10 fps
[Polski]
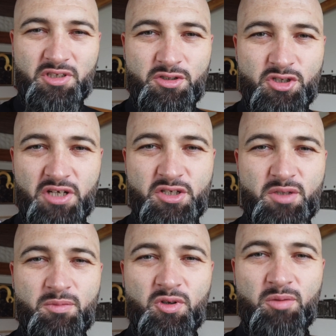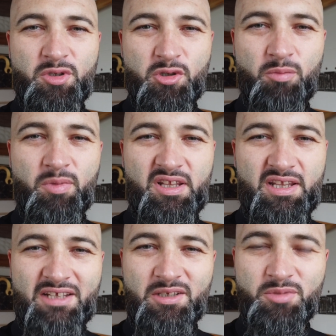przez rzeczy, mogę być
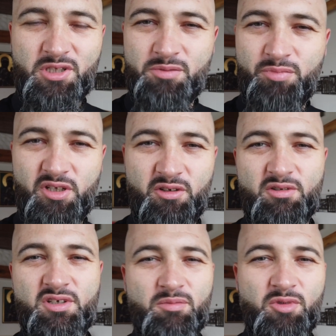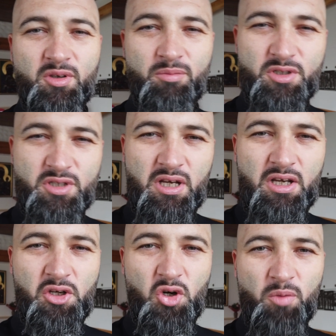opętany przez pieniądze, mogę być
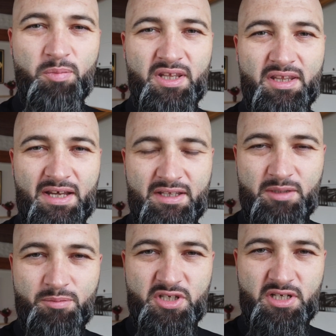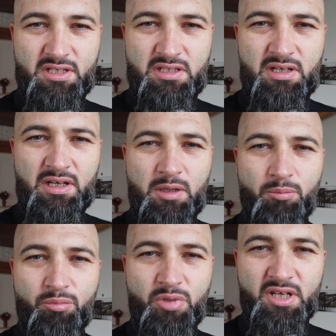opętany przez
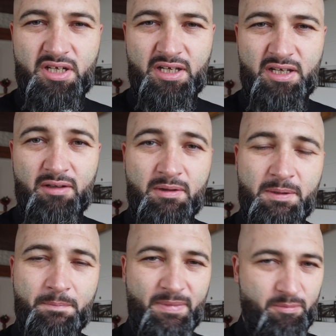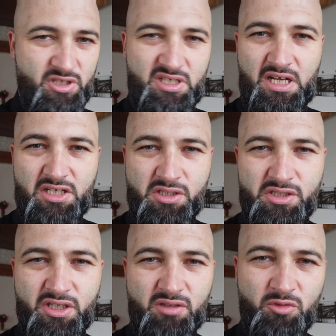pychę, przez każdy
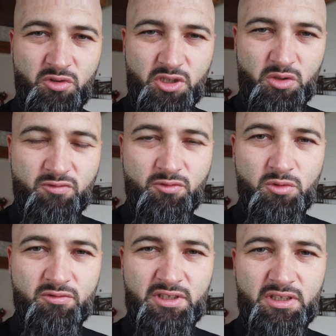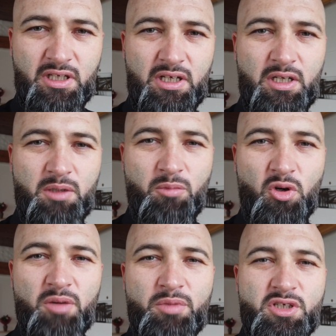z siedmiu grzechów głównych.
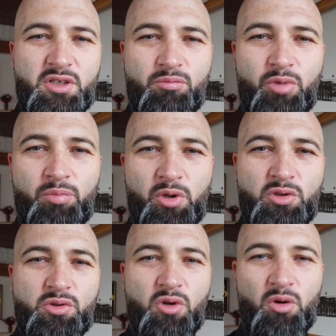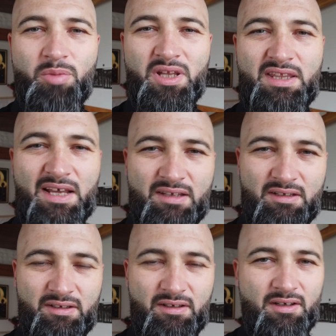Mogę być tym po prostu
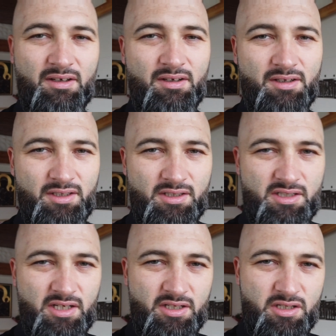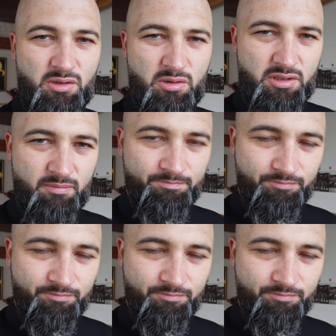opętany. I dzisiaj Jezus